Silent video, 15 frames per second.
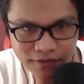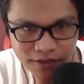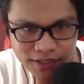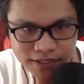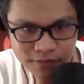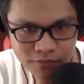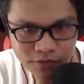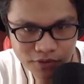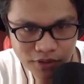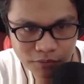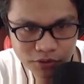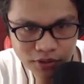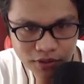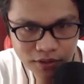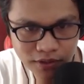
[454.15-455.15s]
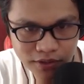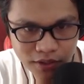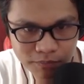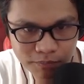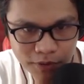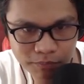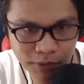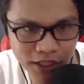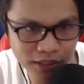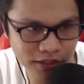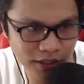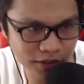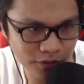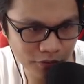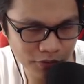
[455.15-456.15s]
Asa mo ko naibot ang electric fan.
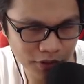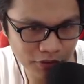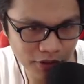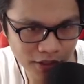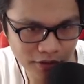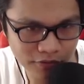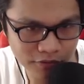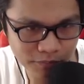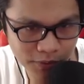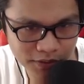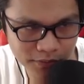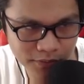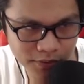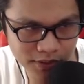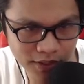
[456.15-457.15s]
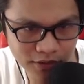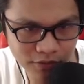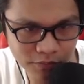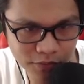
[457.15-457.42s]
Palitan, garo ko nag-aircon para social, no?